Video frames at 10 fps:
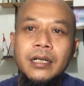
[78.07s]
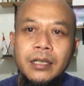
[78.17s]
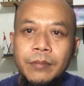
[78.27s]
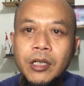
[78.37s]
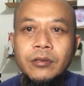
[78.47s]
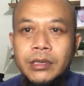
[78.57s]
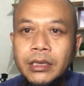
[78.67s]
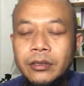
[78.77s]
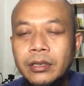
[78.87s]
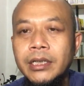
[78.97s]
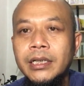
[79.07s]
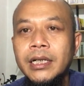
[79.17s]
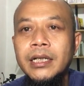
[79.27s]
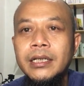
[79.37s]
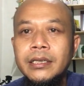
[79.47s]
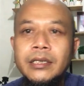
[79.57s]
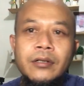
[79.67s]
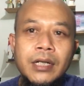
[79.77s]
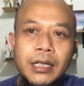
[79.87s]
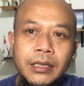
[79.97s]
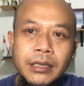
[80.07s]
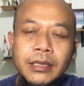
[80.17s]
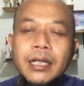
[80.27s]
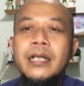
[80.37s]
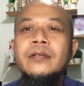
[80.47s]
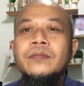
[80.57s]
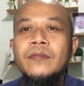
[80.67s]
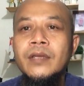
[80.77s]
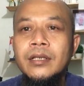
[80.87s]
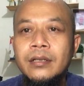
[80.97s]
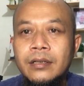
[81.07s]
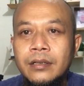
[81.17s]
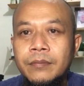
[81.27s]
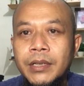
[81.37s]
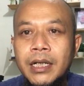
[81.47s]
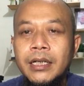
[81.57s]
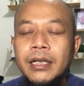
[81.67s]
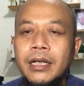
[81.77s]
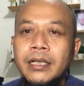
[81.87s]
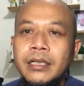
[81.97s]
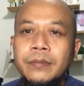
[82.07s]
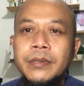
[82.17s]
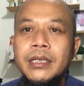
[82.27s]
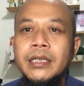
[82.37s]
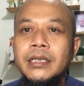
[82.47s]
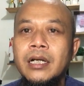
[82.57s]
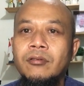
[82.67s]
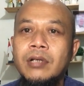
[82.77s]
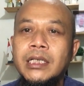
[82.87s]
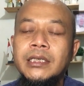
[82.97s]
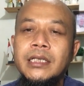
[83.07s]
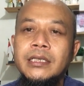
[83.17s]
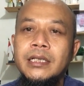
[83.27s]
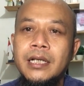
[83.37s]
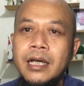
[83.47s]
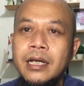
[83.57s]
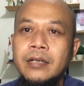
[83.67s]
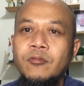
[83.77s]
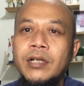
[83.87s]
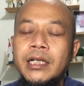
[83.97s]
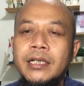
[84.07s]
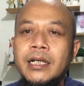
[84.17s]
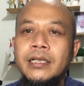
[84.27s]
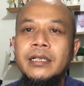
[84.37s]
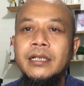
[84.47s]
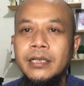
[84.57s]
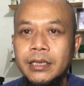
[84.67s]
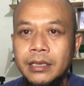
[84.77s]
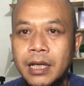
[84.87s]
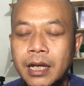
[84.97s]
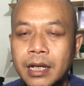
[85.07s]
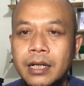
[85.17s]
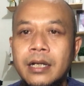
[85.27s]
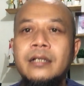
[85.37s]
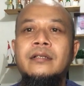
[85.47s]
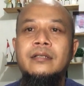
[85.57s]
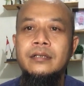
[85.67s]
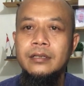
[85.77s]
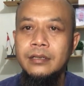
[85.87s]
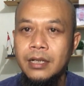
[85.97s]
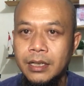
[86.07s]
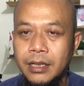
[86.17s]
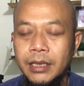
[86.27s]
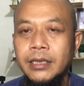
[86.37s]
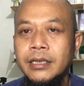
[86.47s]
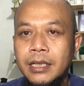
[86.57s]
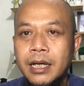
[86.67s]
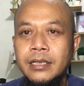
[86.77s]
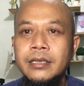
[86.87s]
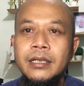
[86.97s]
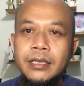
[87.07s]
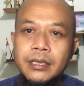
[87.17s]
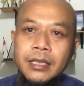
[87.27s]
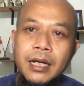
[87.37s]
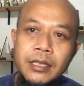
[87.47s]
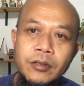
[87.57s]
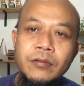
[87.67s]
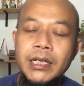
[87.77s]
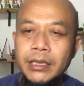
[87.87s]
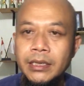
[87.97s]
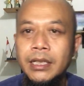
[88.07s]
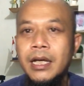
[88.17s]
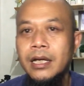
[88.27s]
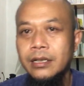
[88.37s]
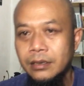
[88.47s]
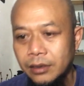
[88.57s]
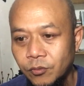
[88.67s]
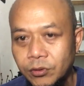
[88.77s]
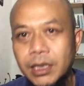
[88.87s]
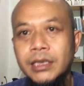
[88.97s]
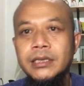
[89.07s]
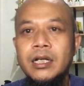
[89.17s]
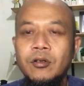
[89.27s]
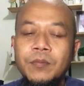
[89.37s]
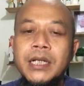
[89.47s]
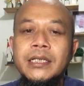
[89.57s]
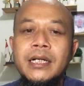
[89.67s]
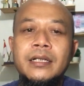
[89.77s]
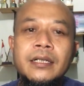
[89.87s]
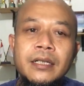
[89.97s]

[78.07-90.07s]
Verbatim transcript: uh, bangun tidur hingga tidur lagi dan bila negara ini bisa kita aktualisasikan mulai dari diri kita anak-anak kita, istri kita, lingkungan kita, kemudian kecakupan yang